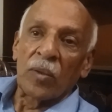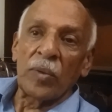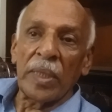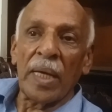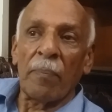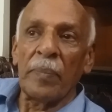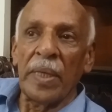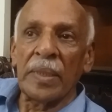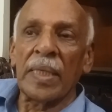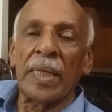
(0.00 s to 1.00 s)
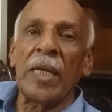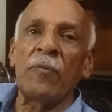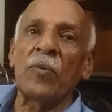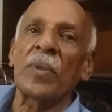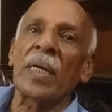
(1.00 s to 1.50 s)
तो ये अब इन
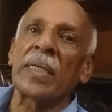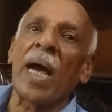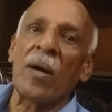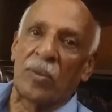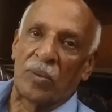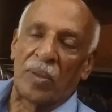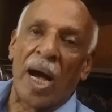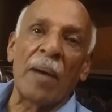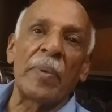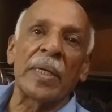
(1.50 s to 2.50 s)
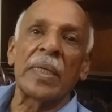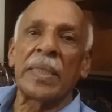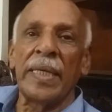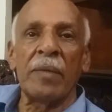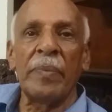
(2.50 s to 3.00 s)
तकलीफ़ों का क्या हो आप अगर
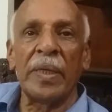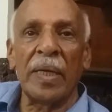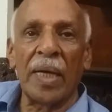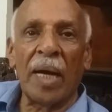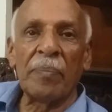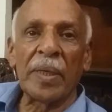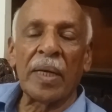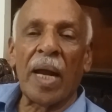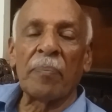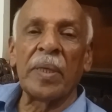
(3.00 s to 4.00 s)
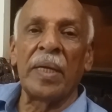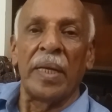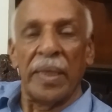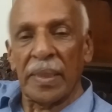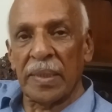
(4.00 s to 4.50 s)
ठीक भी हैं आप अगर आपकी
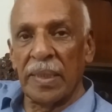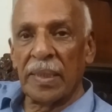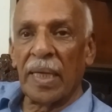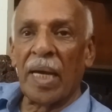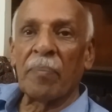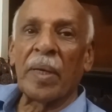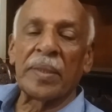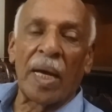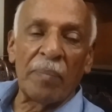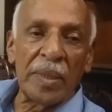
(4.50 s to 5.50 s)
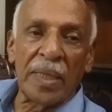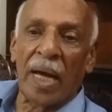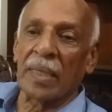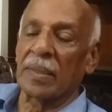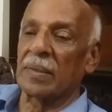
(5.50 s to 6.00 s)
नीयत ठीक है आपका दामन
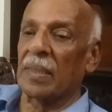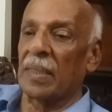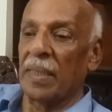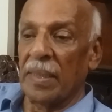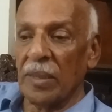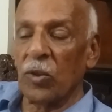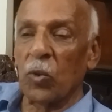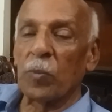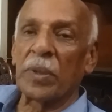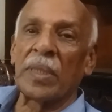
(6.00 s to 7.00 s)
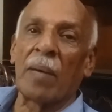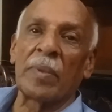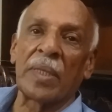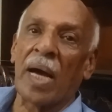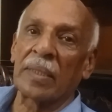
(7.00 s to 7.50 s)
दाग निजी रूप से
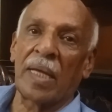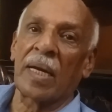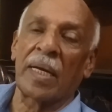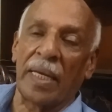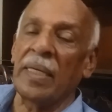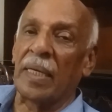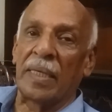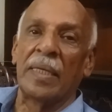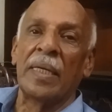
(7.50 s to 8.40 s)
दामन दागदार नहीं है